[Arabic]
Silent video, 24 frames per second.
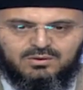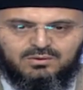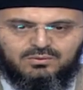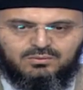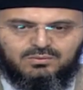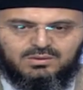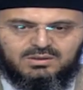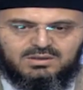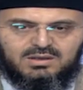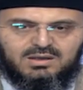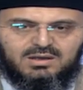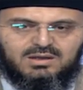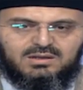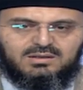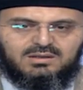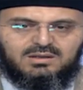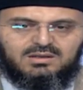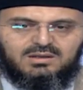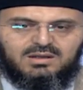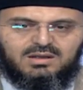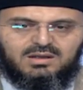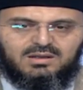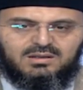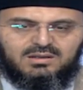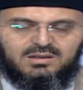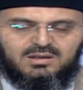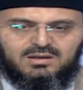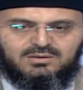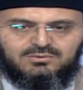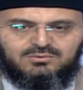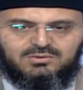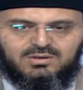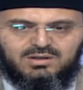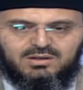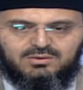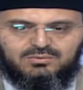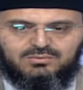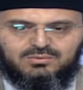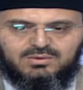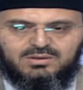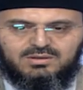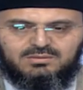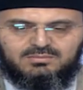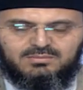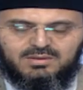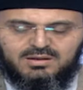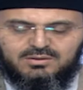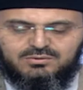وكان الاذان
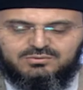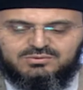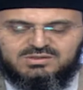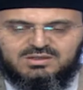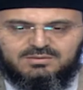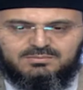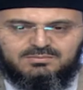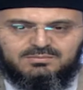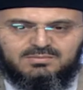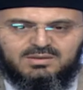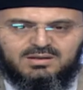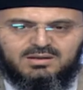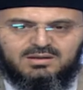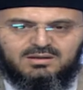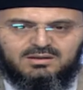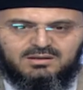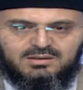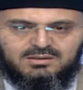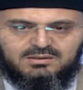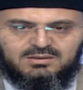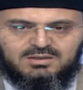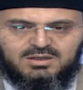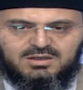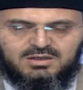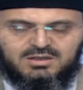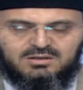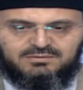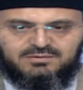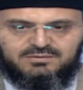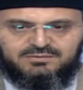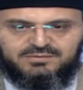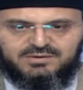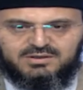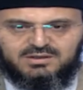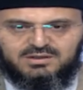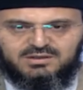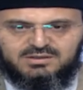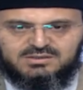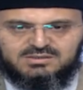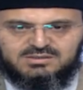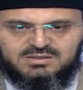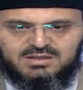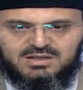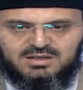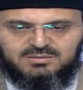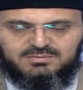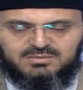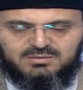الاول ما يسمى عندنا في الفقه
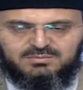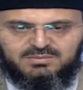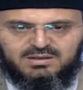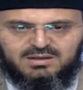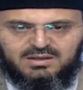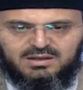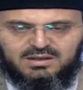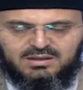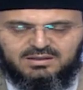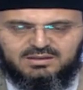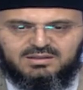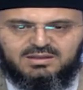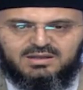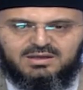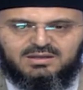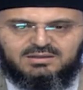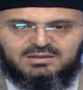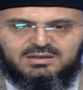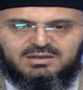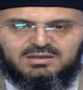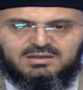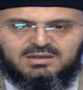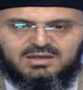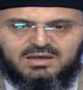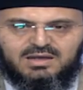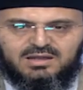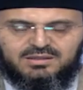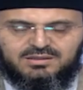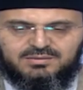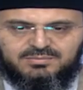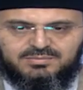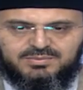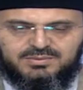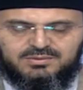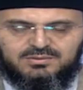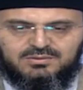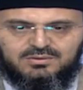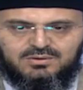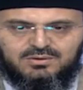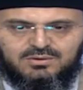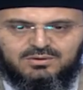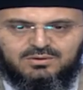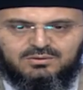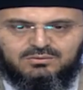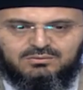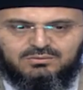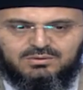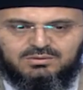الاسلامي بالاذان الكاذب
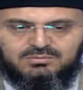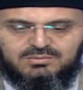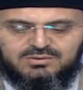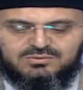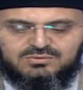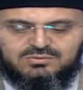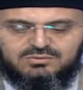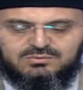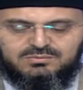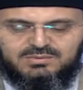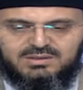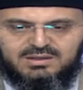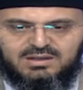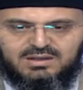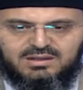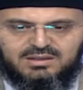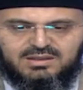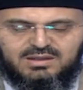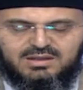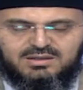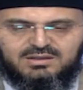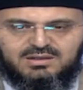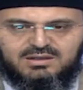والمقصود بالأذان